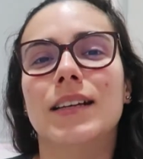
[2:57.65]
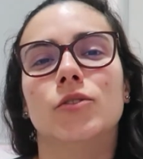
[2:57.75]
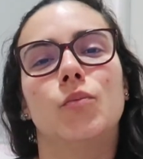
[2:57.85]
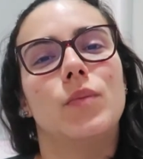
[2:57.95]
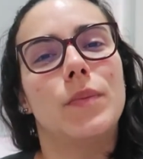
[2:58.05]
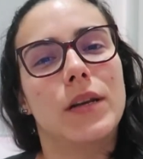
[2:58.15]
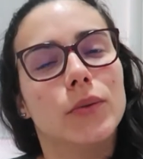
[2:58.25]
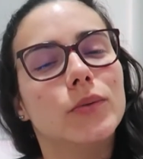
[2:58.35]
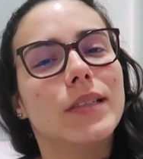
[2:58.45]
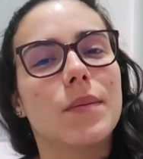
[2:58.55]
no
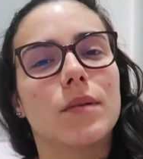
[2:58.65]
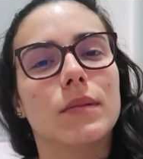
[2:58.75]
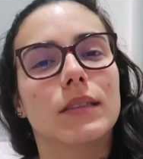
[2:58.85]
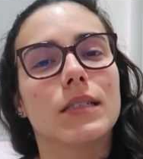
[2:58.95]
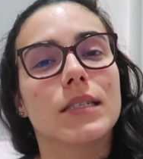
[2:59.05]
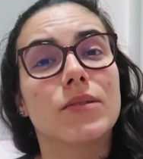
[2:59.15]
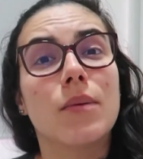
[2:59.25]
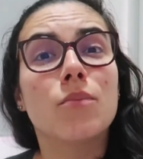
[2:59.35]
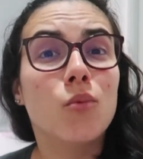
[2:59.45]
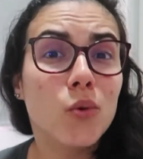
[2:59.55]
período da amamentação é
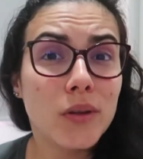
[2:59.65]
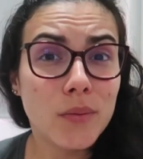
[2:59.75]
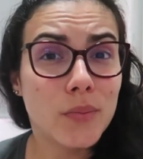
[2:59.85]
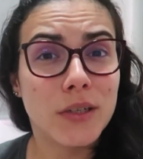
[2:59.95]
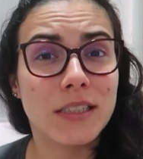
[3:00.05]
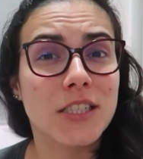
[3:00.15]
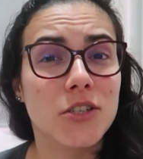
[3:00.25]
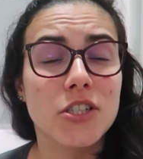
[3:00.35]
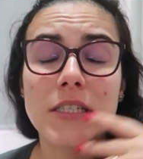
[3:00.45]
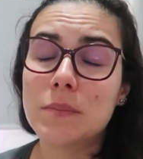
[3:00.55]
muito importante,
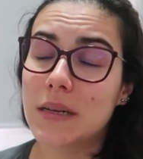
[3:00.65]
eu acho que